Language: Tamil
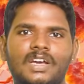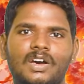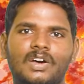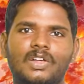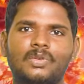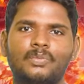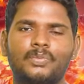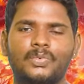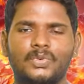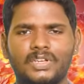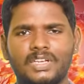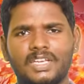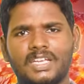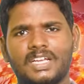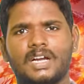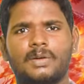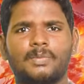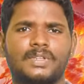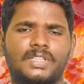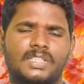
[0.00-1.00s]
அவர் பொண்டாட்டியை
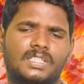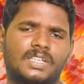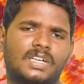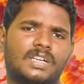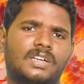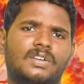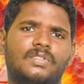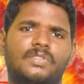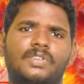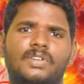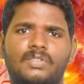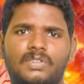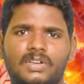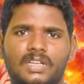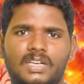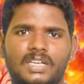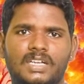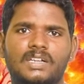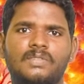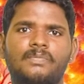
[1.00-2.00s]
காப்பாற்றுறதுக்காக
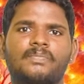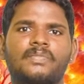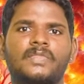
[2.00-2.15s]
வருவாருங்க